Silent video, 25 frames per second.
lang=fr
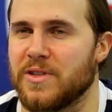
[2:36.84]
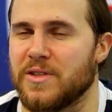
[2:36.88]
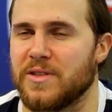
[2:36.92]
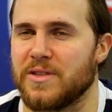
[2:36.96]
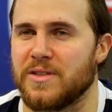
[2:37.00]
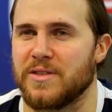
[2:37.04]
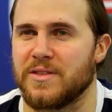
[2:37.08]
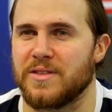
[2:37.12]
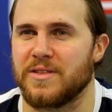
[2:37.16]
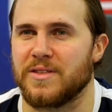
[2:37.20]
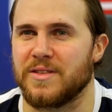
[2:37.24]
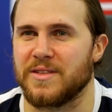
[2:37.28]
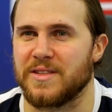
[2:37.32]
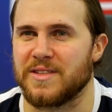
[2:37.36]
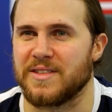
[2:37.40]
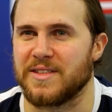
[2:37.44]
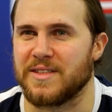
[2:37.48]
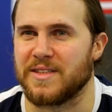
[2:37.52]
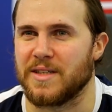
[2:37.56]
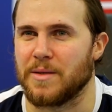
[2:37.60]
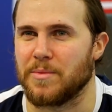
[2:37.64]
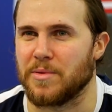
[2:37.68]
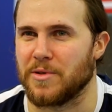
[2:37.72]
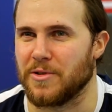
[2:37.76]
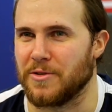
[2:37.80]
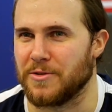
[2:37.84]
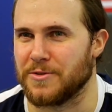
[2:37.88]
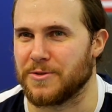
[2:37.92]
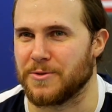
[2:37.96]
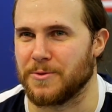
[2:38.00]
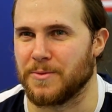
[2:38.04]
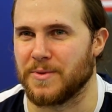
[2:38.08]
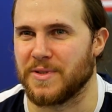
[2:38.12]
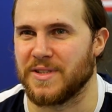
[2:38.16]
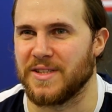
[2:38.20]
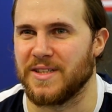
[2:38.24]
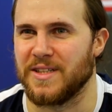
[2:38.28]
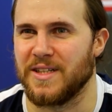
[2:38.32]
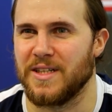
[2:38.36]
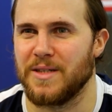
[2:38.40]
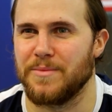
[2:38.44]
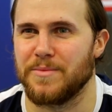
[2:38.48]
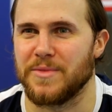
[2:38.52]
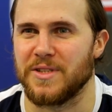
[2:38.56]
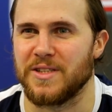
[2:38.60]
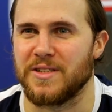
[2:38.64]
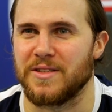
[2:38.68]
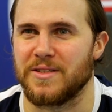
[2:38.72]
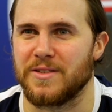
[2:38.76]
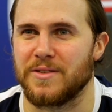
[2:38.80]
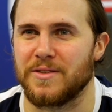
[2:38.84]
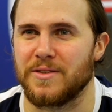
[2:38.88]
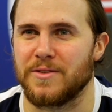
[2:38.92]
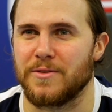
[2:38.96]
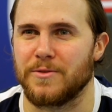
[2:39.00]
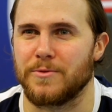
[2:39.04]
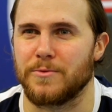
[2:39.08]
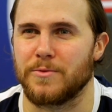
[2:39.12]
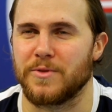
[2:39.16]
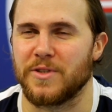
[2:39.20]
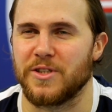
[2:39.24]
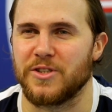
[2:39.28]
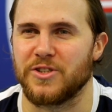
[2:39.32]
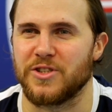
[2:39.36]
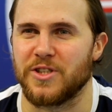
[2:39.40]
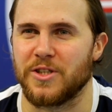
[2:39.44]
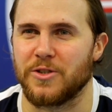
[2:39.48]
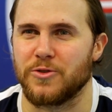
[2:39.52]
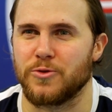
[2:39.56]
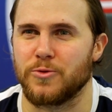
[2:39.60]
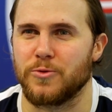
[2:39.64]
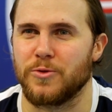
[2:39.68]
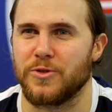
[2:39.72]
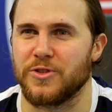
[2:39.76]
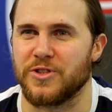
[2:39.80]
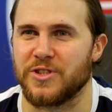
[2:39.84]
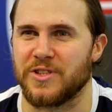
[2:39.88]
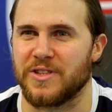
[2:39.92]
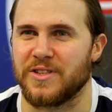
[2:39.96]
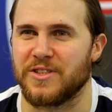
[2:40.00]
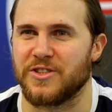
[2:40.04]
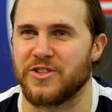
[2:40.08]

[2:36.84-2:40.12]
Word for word: il y, a cette appréhension qui est là, mais en tout cas, chaque jour,